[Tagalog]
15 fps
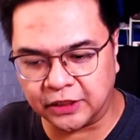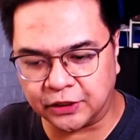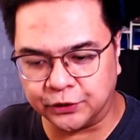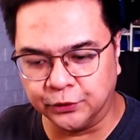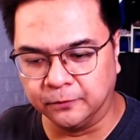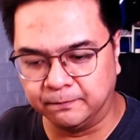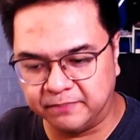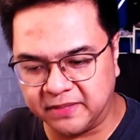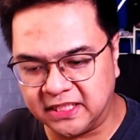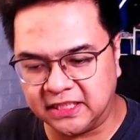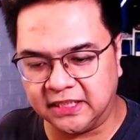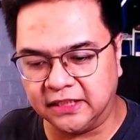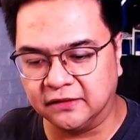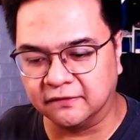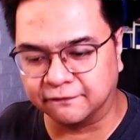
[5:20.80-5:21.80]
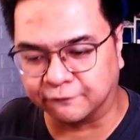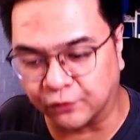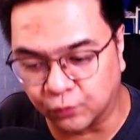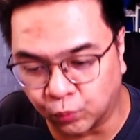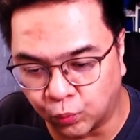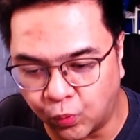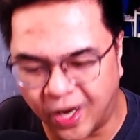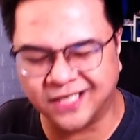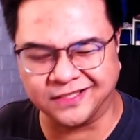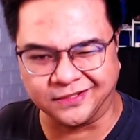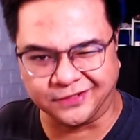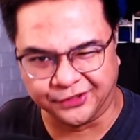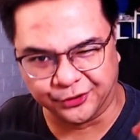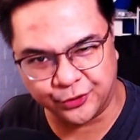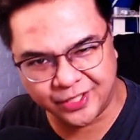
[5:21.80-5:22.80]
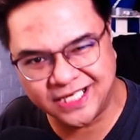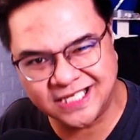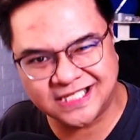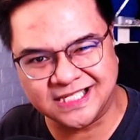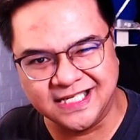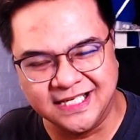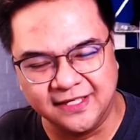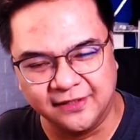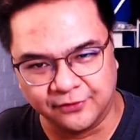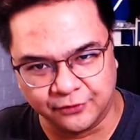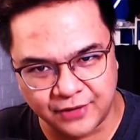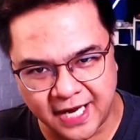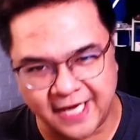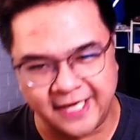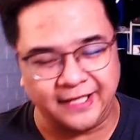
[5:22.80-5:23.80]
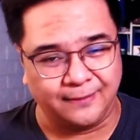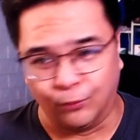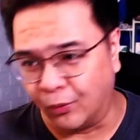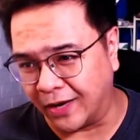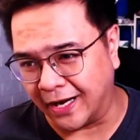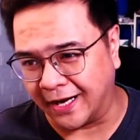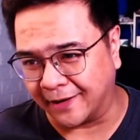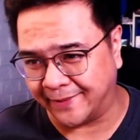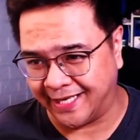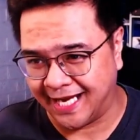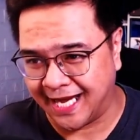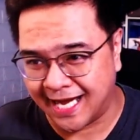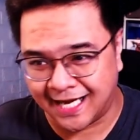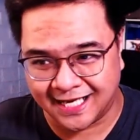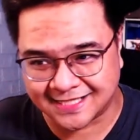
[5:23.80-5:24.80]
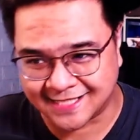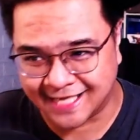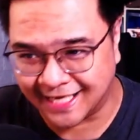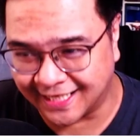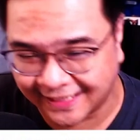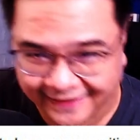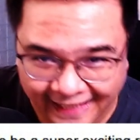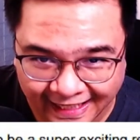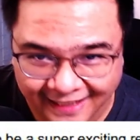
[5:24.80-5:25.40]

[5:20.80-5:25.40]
you'll be in for one crazy ride. Bukang may aasahan tayo